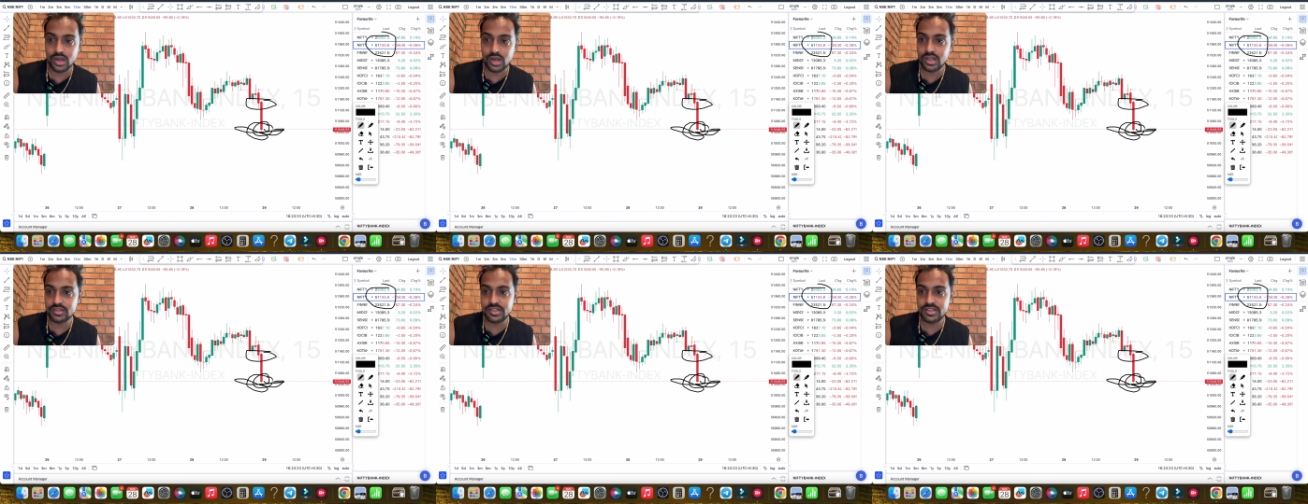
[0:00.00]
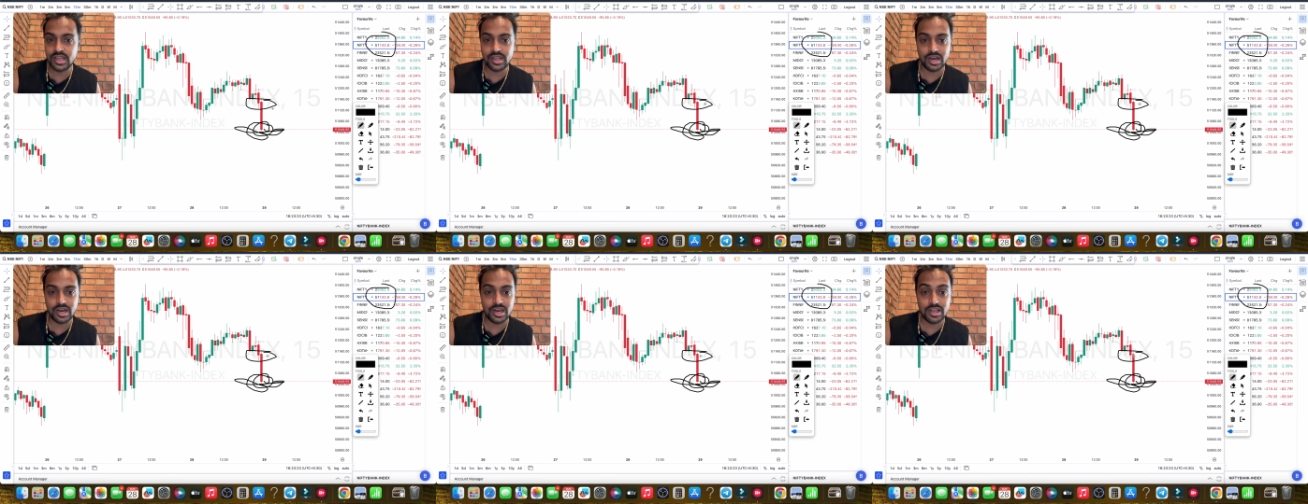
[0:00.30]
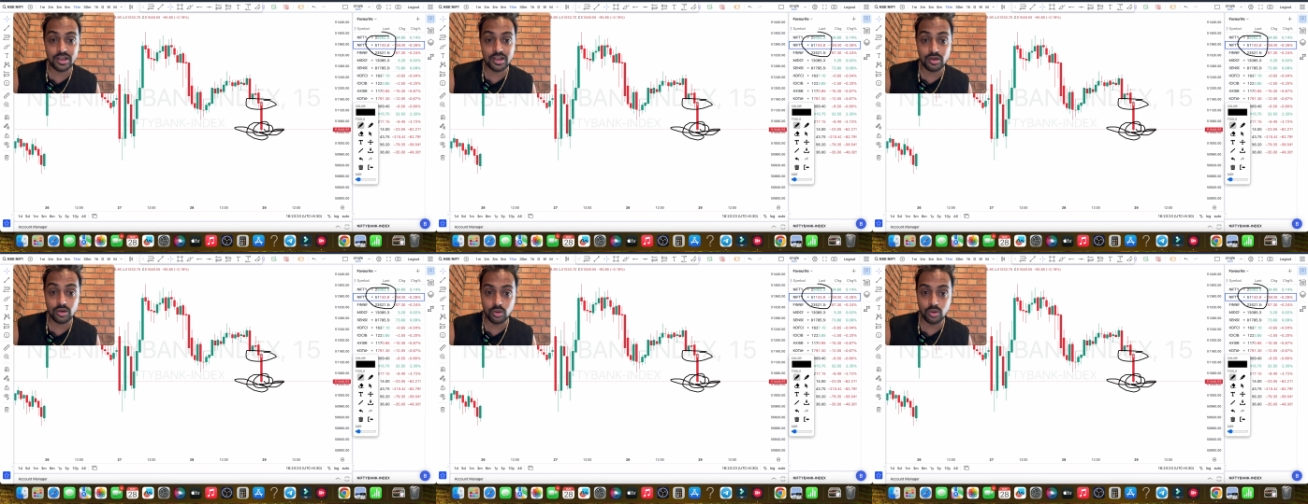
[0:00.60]
अलग दिख रहा है
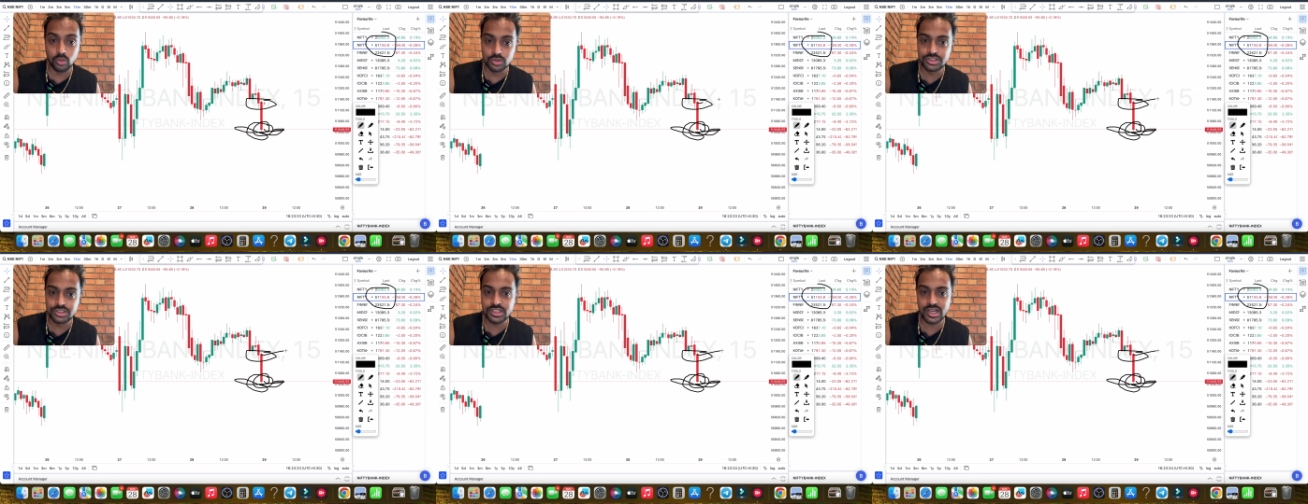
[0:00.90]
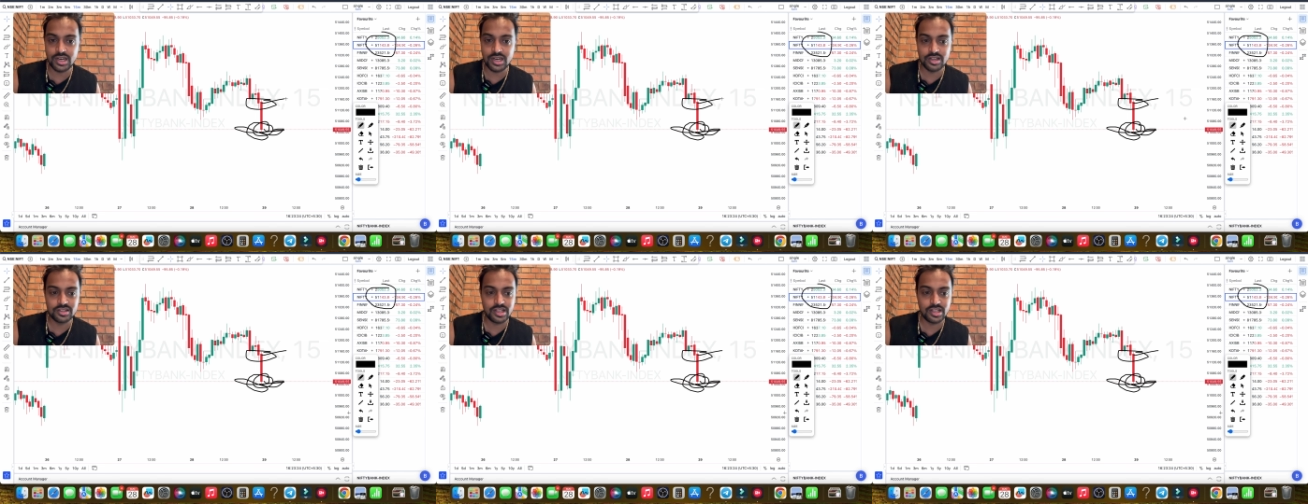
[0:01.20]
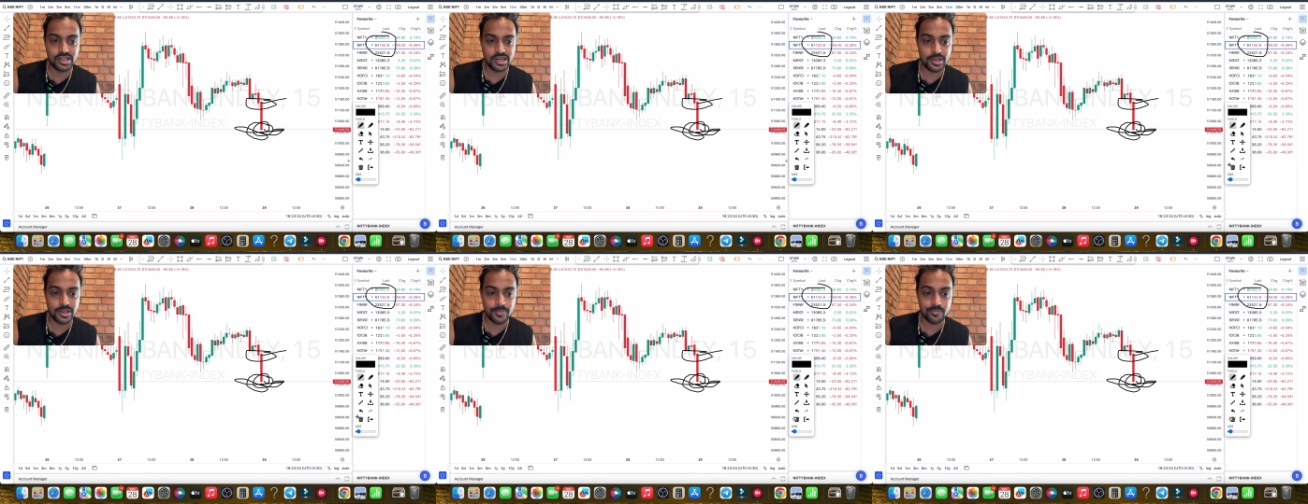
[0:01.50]
लेकिन क्लोजिंग अलग
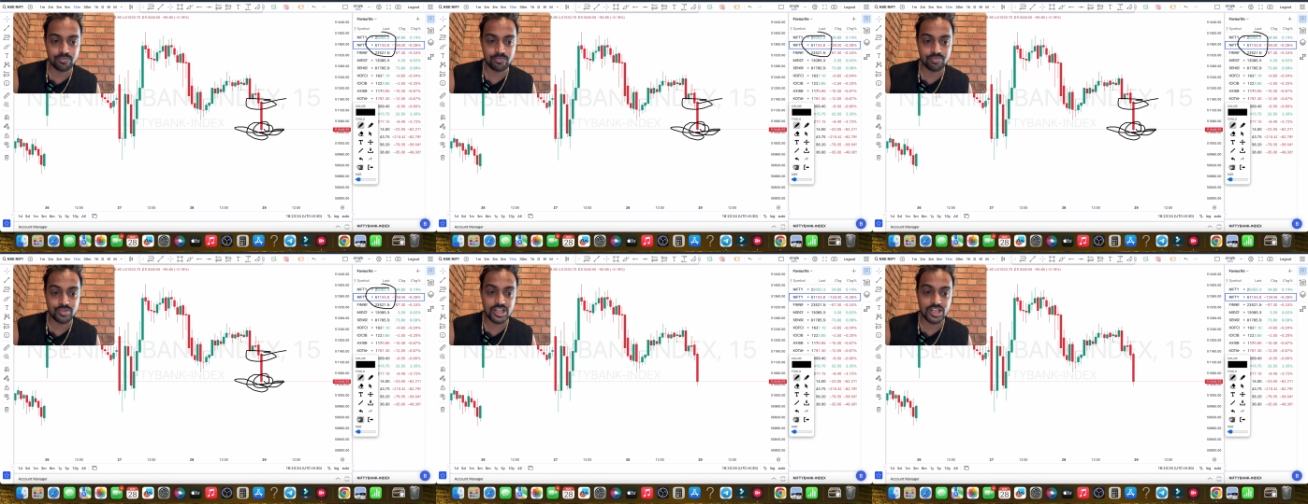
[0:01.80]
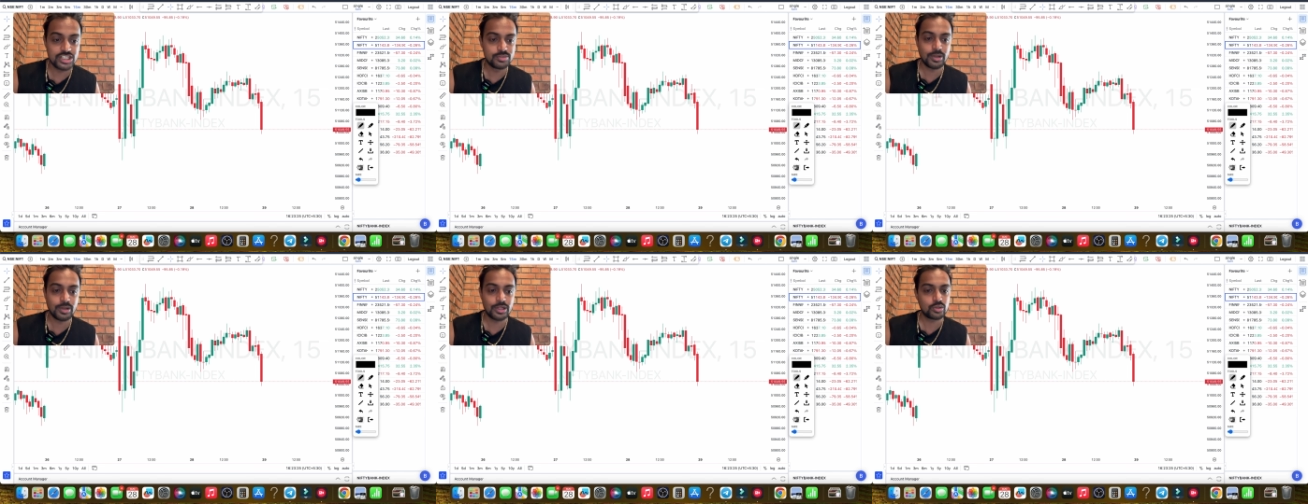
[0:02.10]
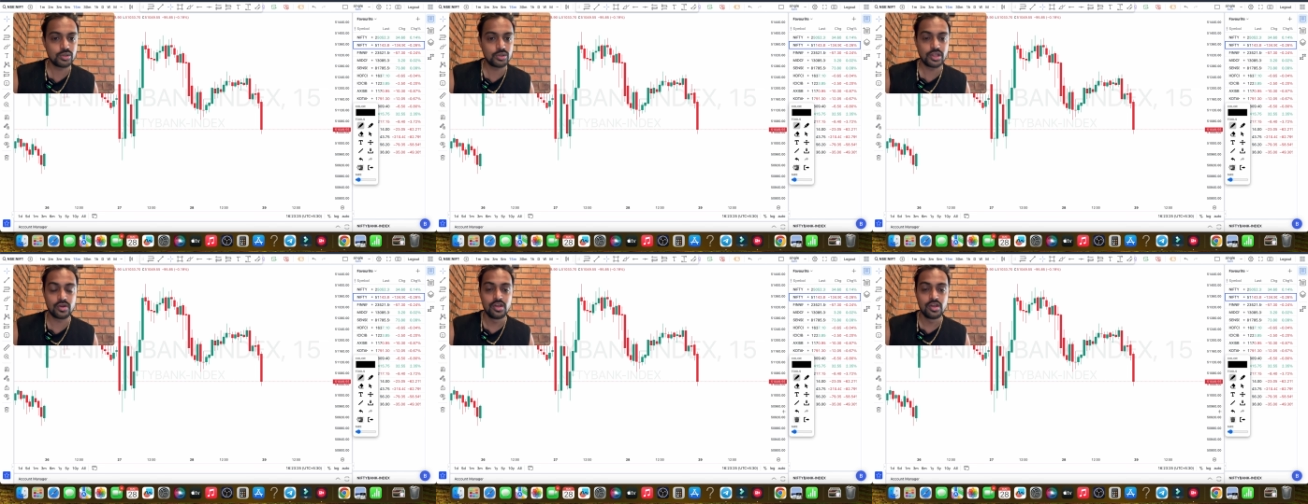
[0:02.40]
दिख रही है इस बात
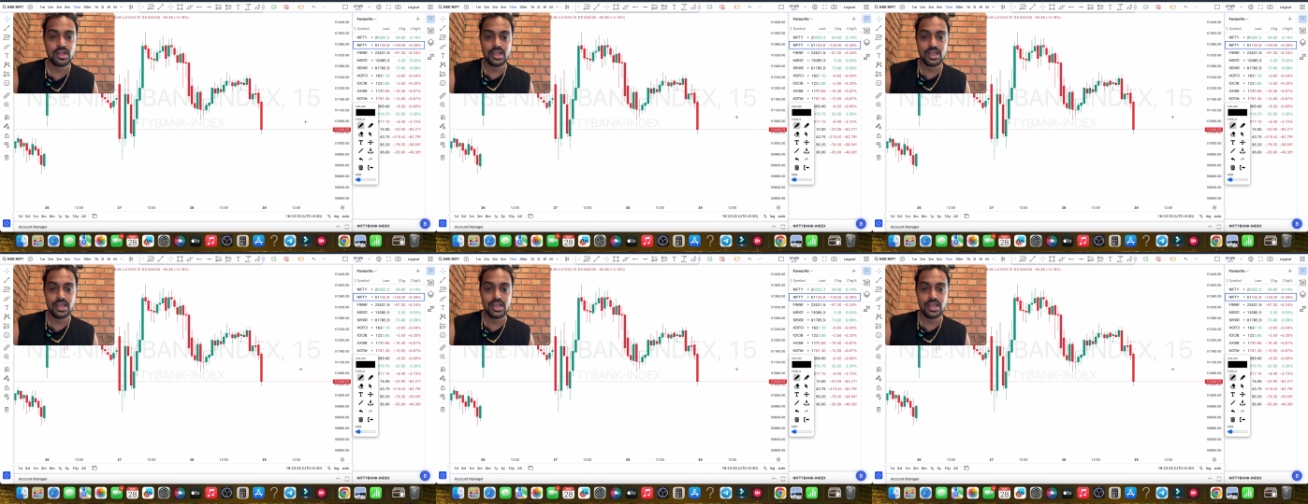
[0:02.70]
को देख